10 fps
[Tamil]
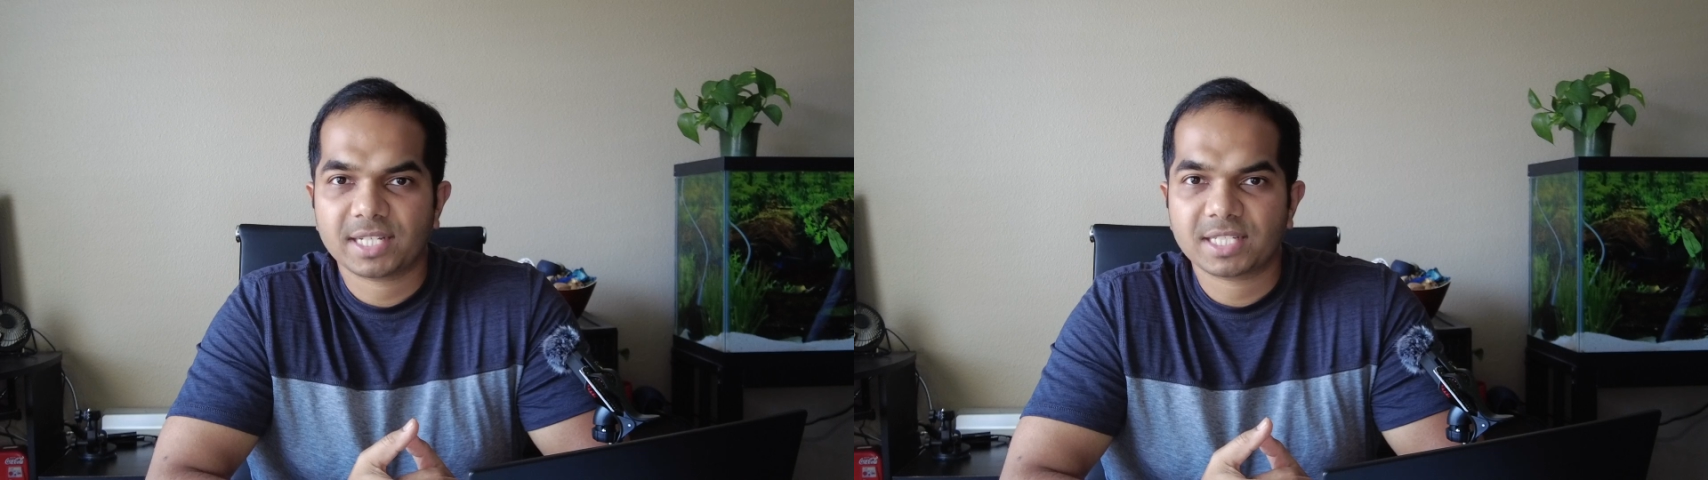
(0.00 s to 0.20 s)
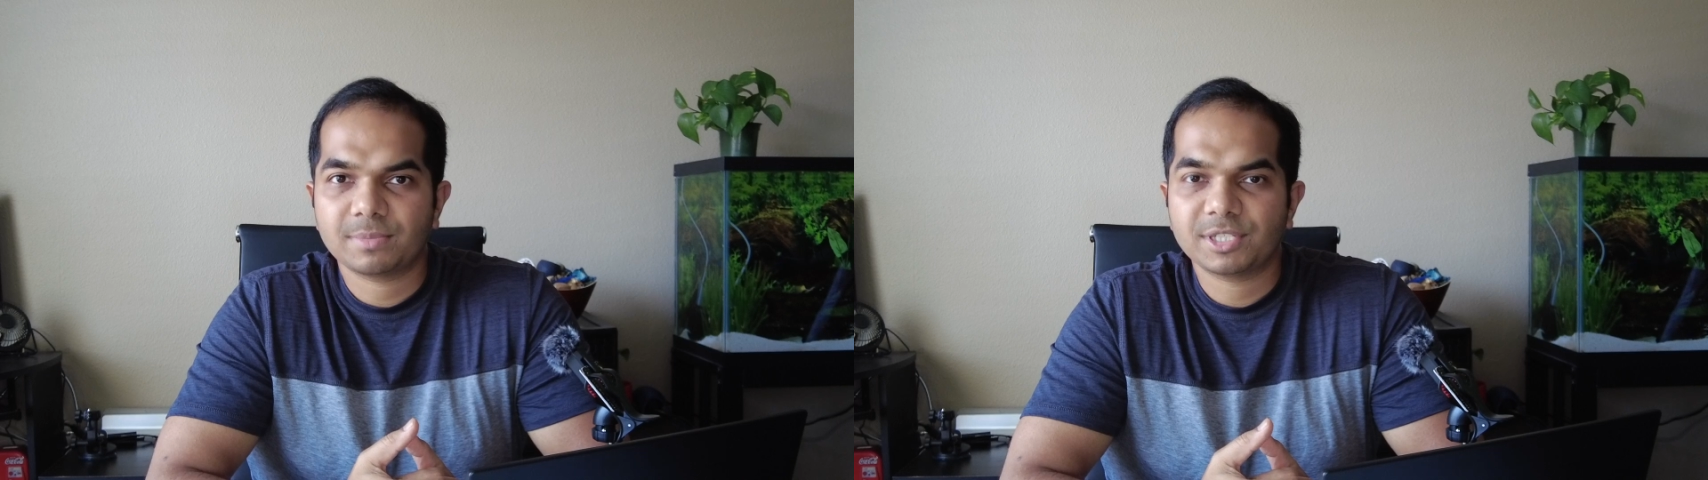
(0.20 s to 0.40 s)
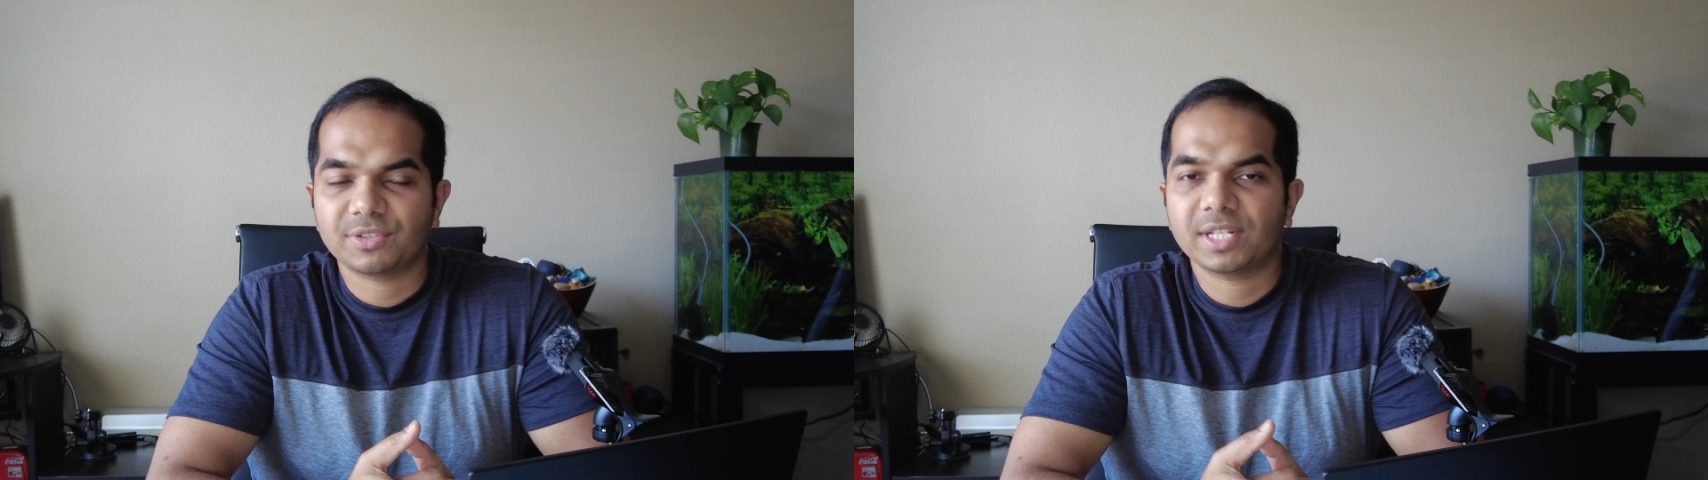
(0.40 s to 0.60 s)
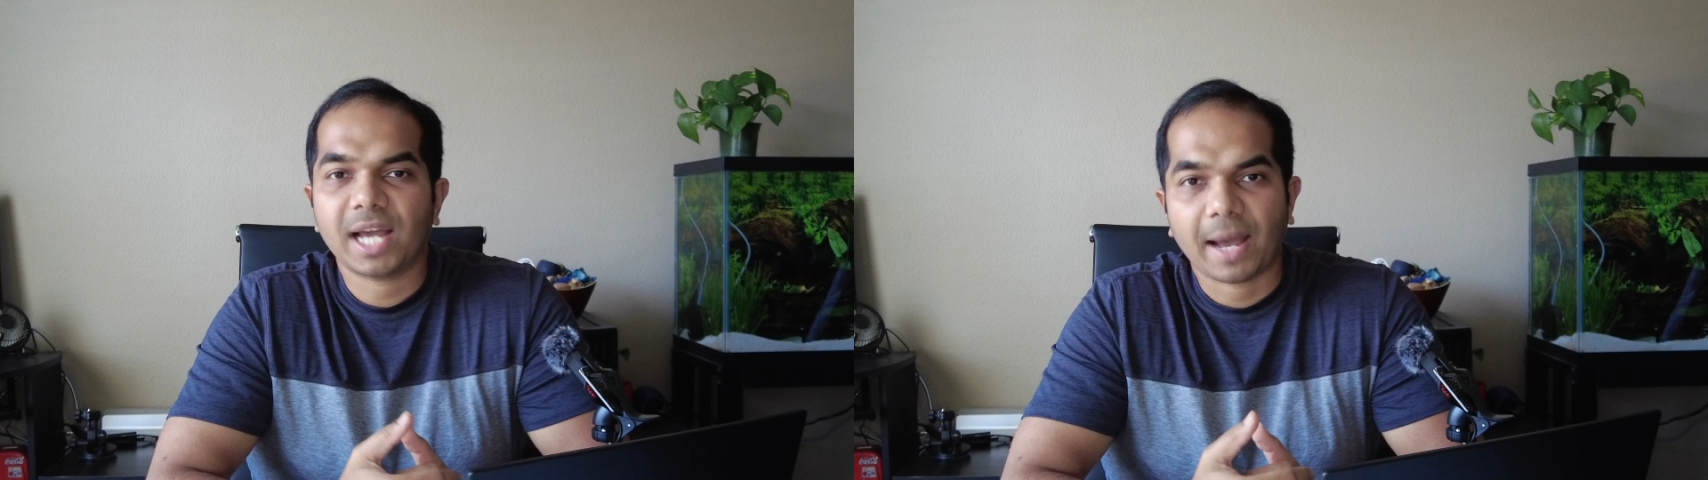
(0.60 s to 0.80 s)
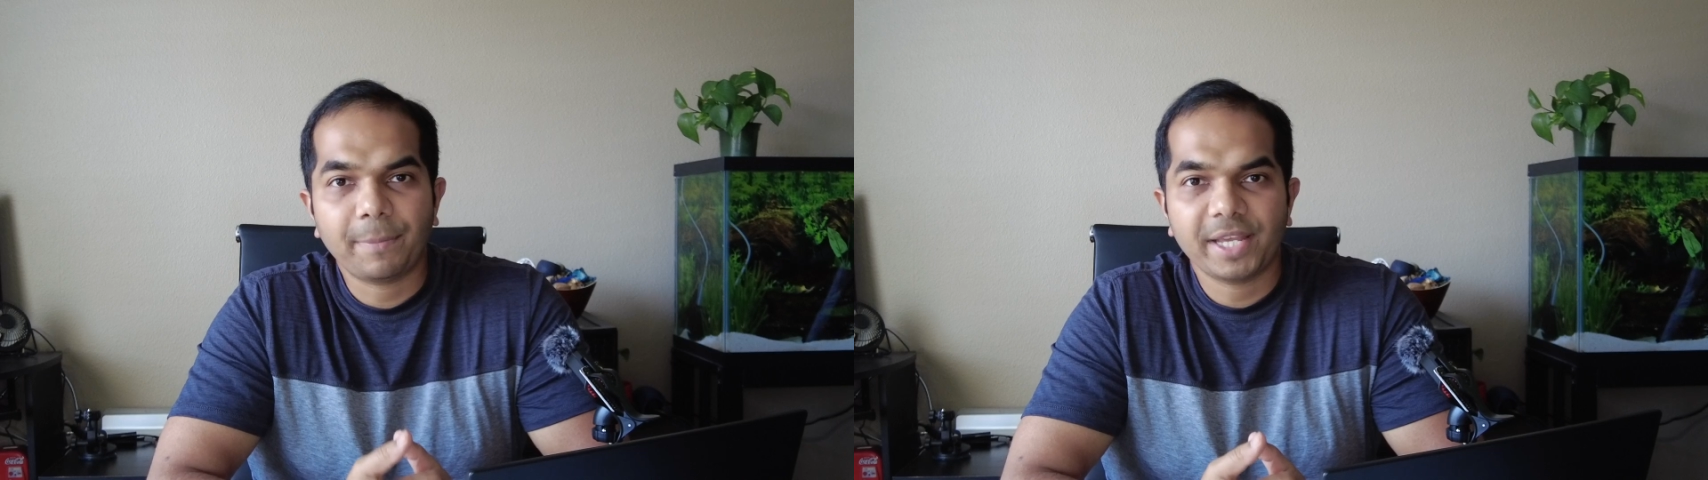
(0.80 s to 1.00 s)
கஸ்டமர்ஸ் வந்து
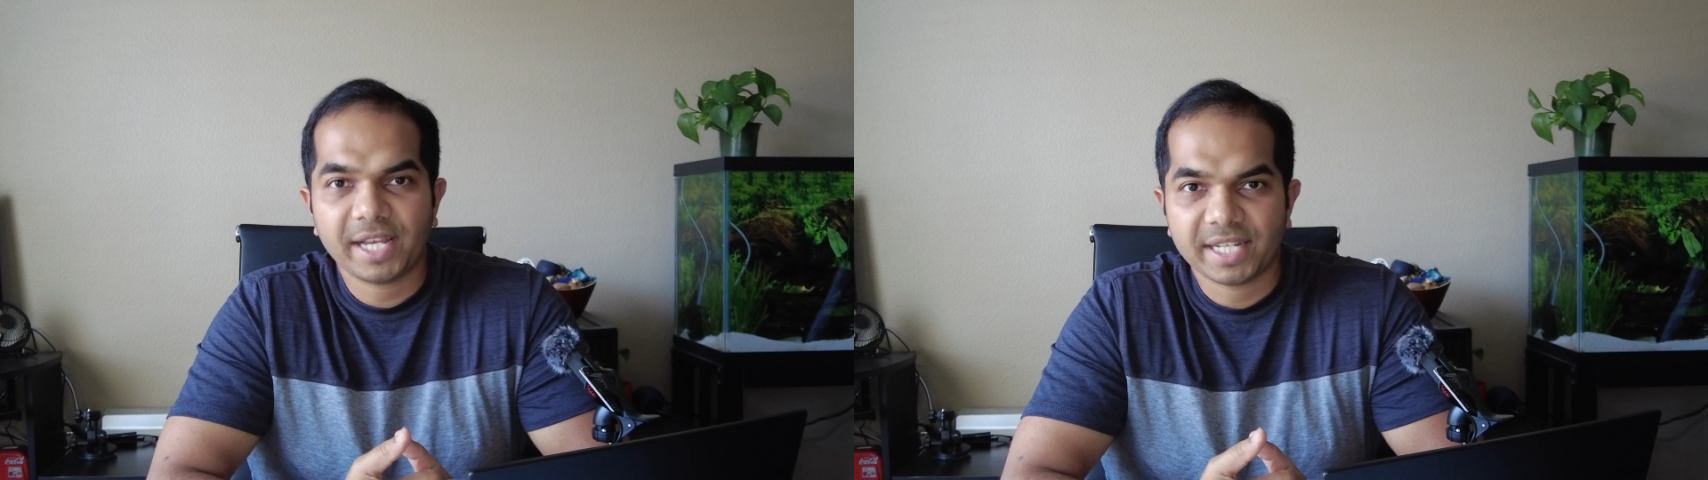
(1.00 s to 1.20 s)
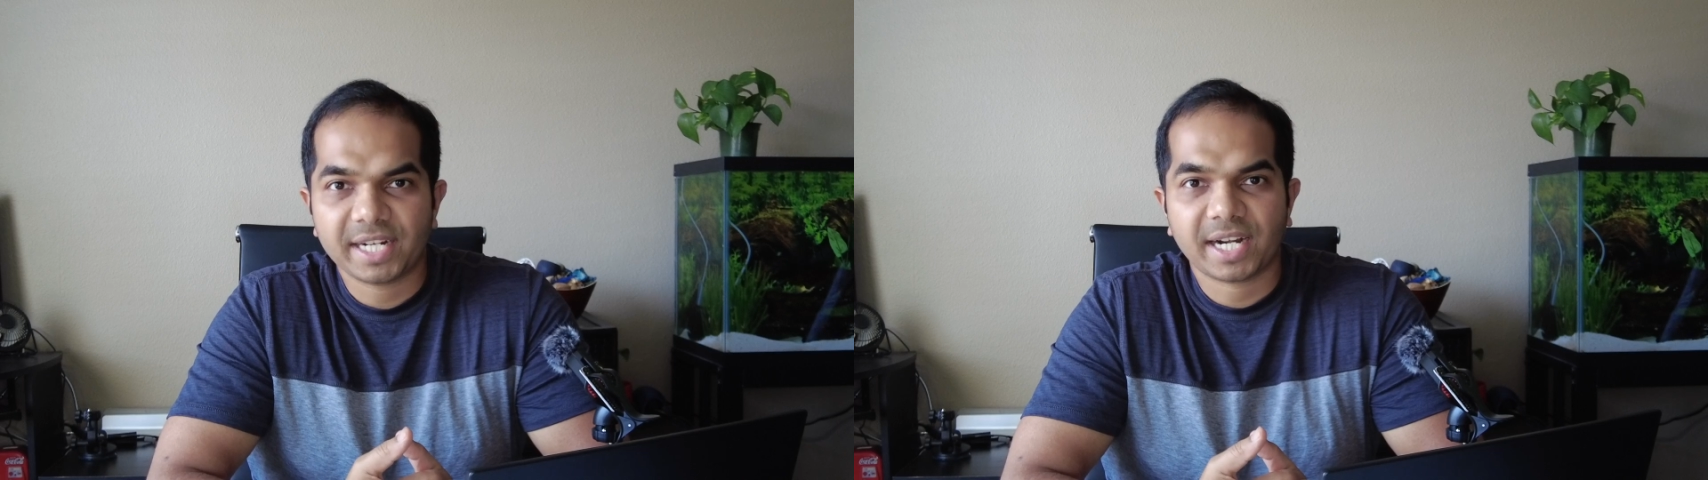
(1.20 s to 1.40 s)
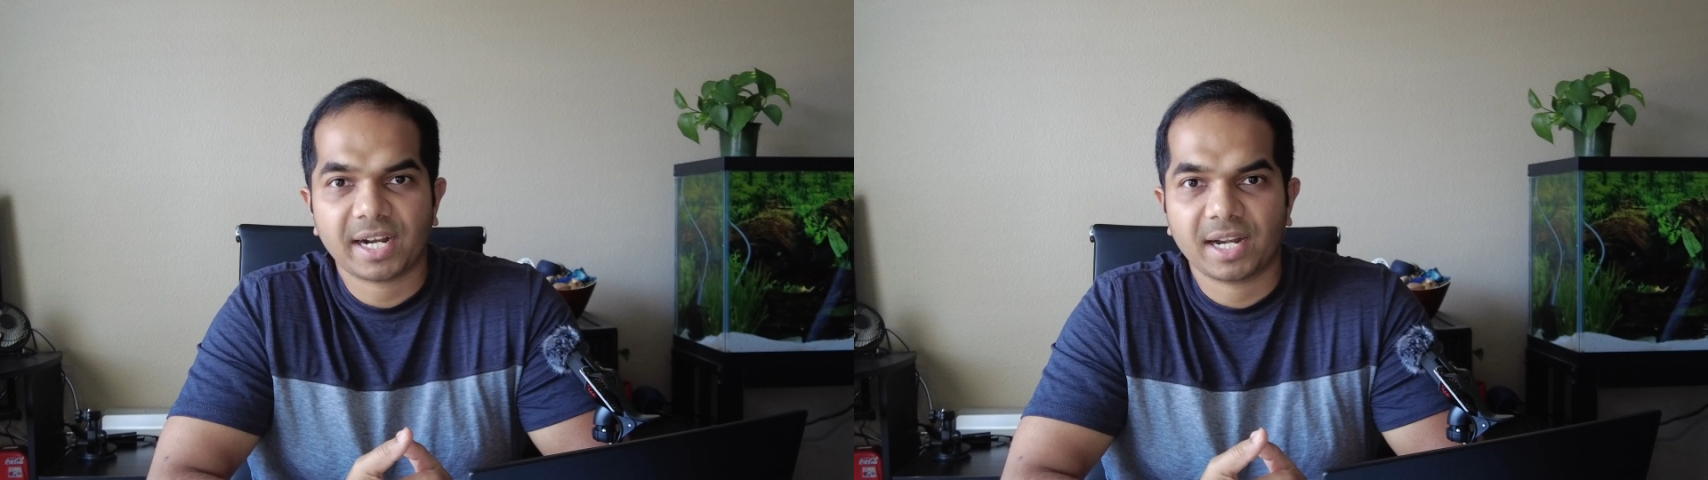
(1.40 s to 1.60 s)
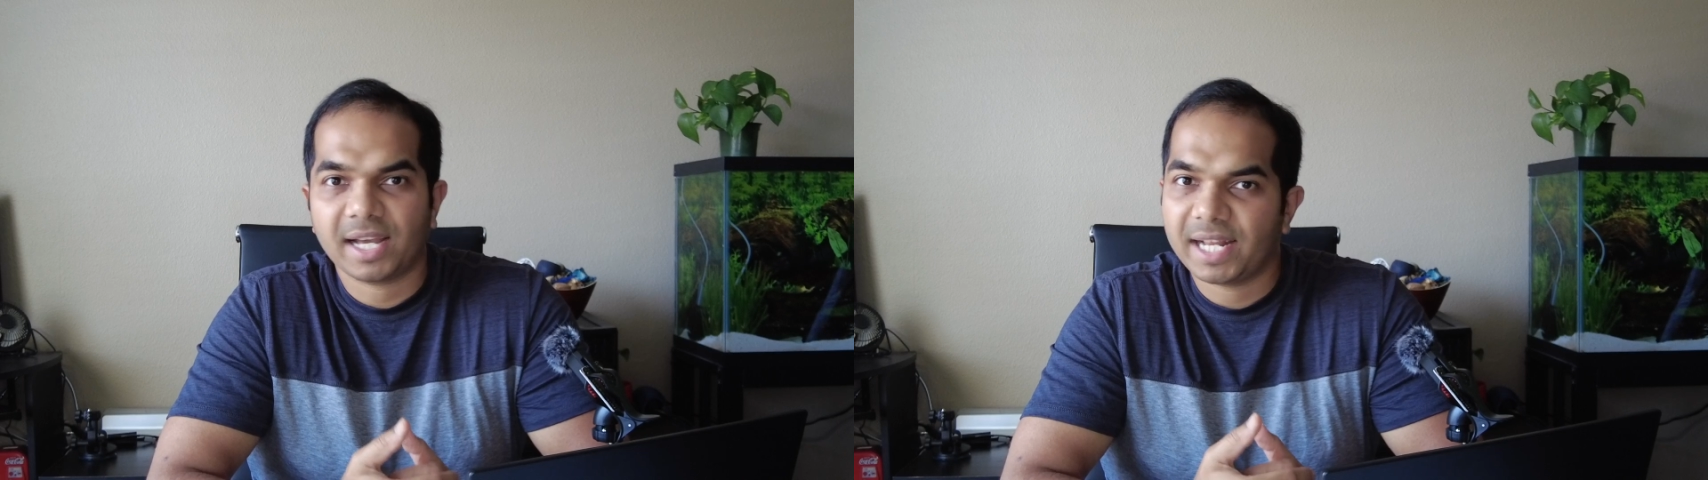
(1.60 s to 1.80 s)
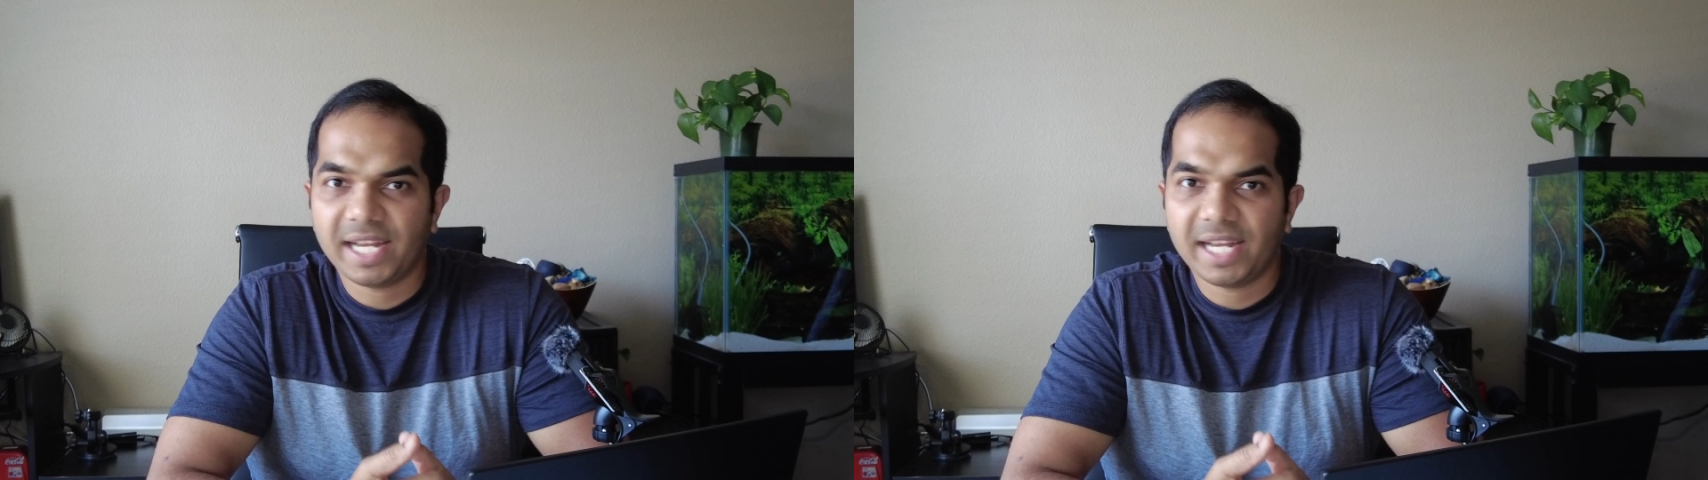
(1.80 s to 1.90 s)
ஹாப்பியாக இருக்கிறாங்களா